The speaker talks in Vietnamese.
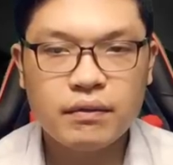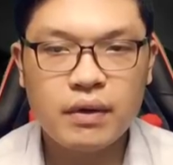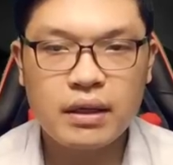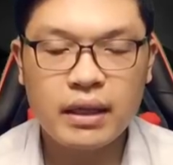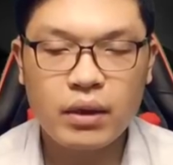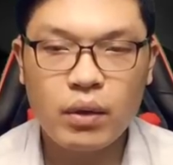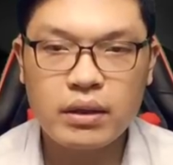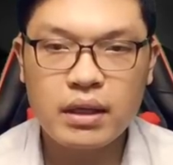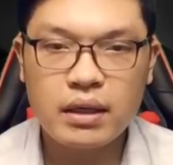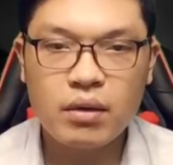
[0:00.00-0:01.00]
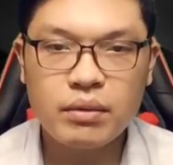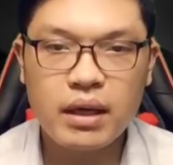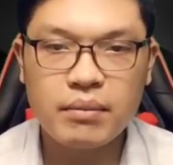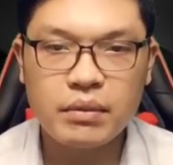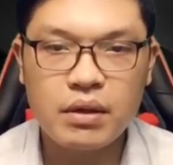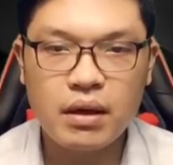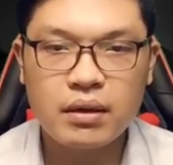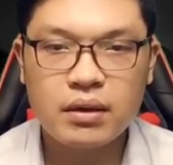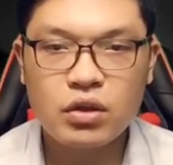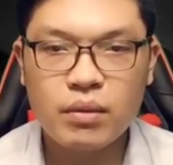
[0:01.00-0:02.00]
Vương Thanh Tuyền giận không kiềm được,
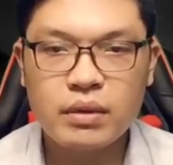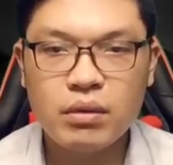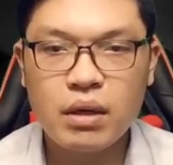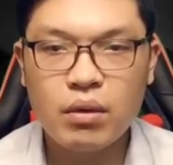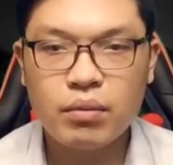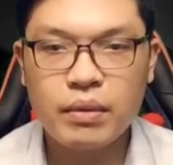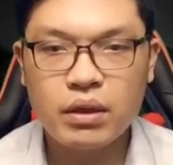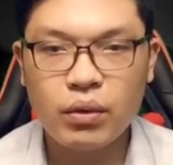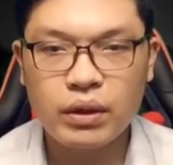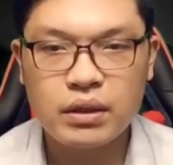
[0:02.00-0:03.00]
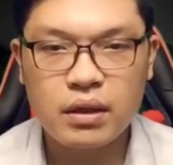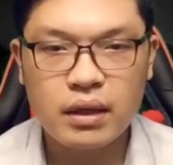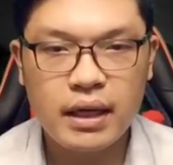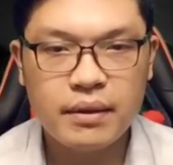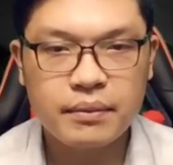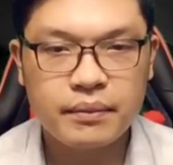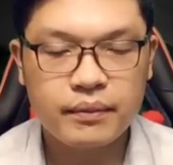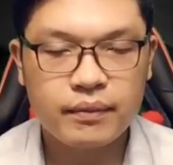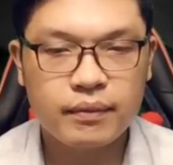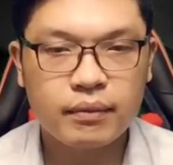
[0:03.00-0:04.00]
chòm râu đều bị thổi dựng lên.
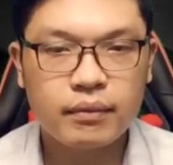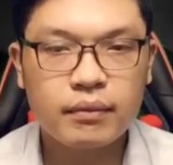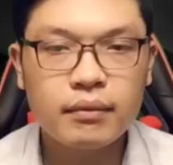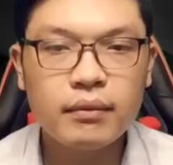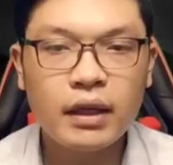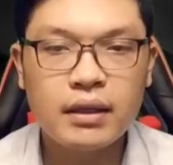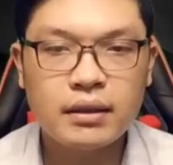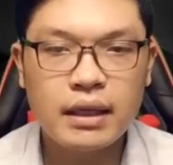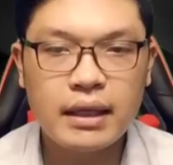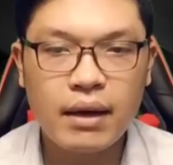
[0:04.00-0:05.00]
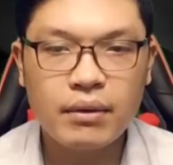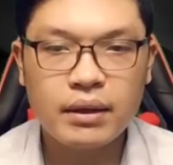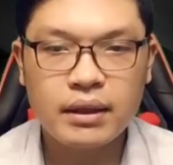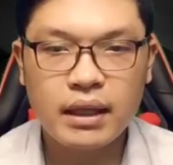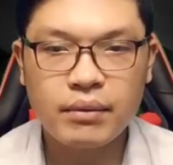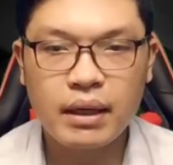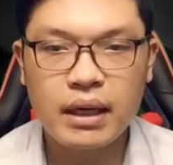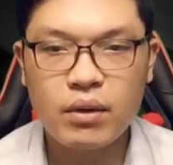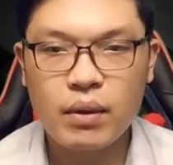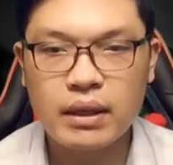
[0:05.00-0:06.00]
Đi nào, theo ta
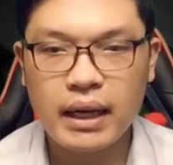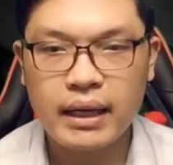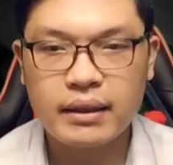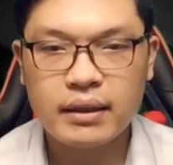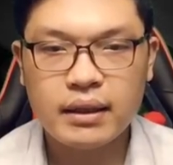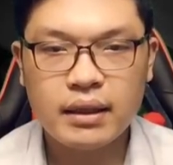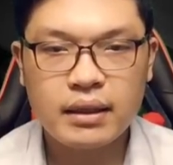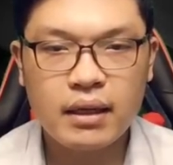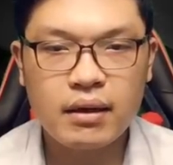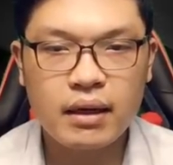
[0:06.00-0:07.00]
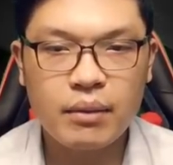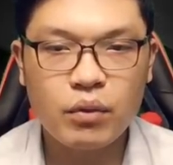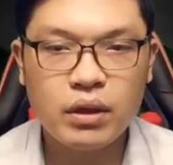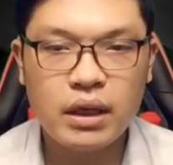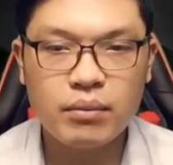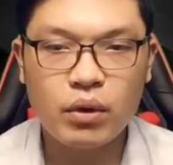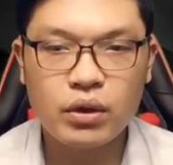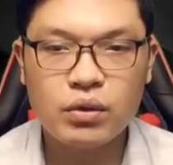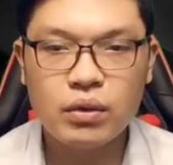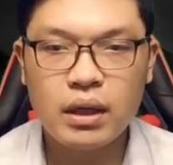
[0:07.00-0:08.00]
đi quận thành, ta ngược lại muốn nhìn
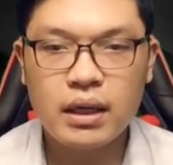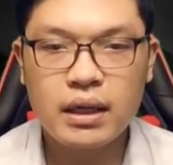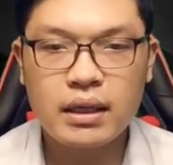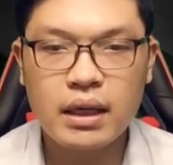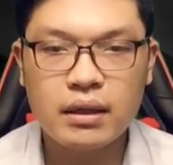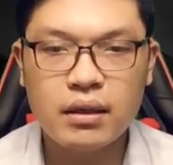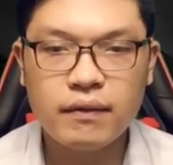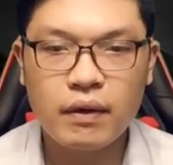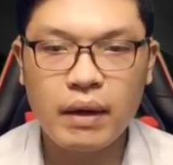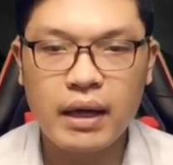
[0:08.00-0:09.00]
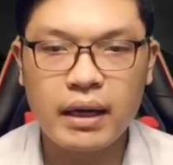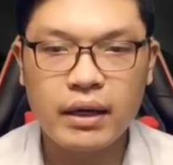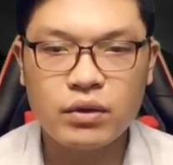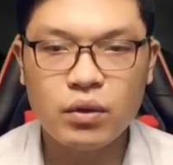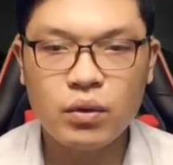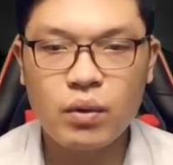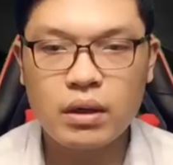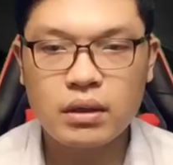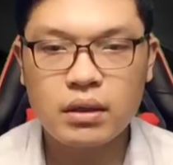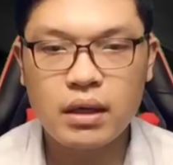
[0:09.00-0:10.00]
một chút cái tên Hứa Phong An này rốt
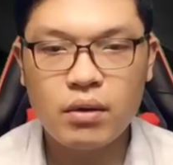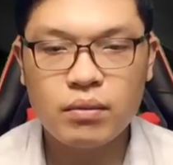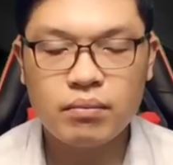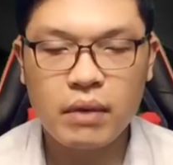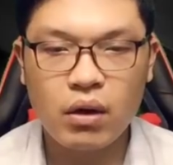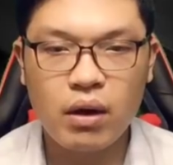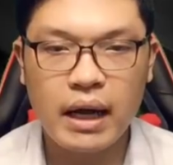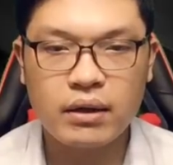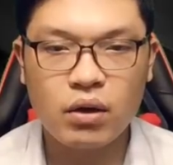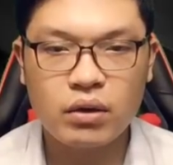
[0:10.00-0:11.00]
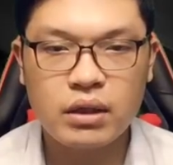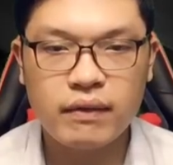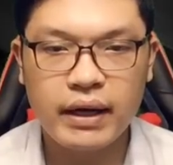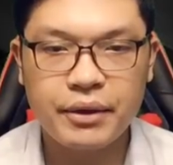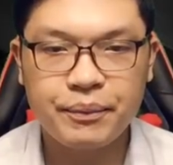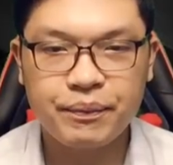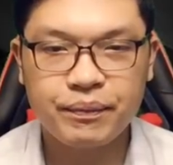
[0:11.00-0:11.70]
cuộc từ đâu mà có gan to như vậy.